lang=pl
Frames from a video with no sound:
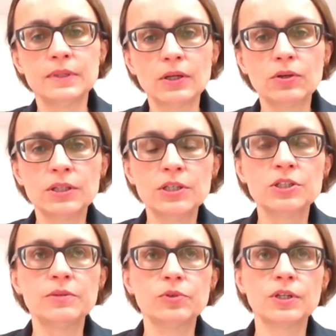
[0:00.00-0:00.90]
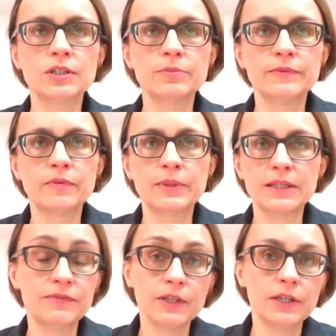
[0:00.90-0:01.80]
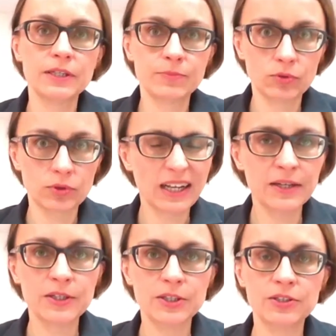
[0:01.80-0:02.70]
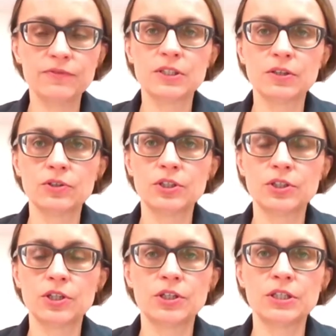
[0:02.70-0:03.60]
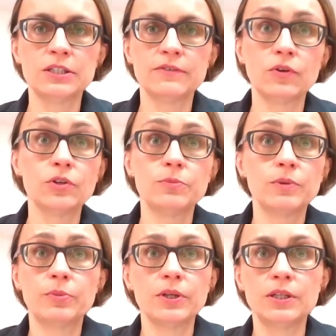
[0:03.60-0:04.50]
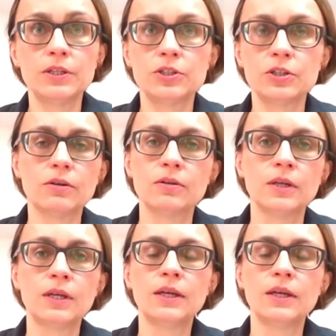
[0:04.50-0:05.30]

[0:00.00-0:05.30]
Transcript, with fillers: Teoretycznie można sobie wyobrazić w jakiejś absurdalnej rzeczywistości, że rzeczywiście wchodzimy pojedynczo